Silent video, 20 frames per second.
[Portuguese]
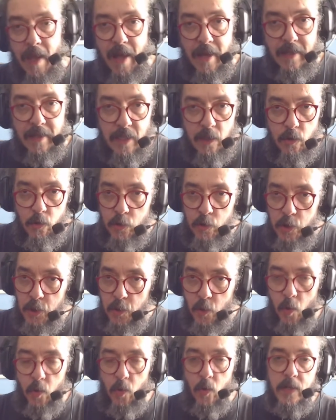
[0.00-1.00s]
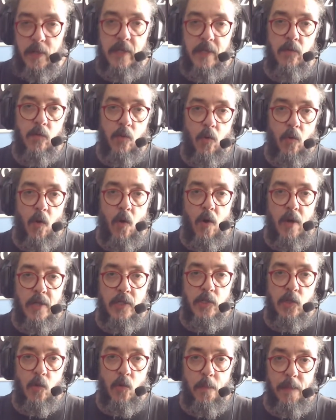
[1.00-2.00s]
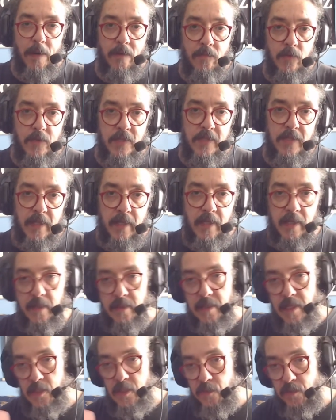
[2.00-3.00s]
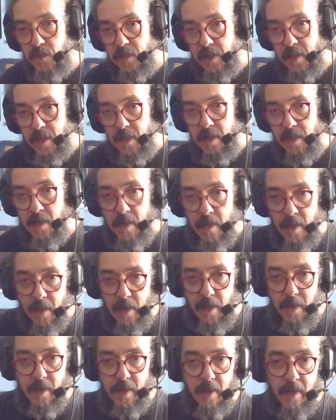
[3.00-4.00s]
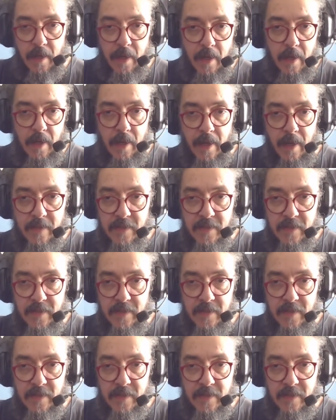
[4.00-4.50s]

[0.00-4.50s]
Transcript: aquilo de colorir o código para você identificar a,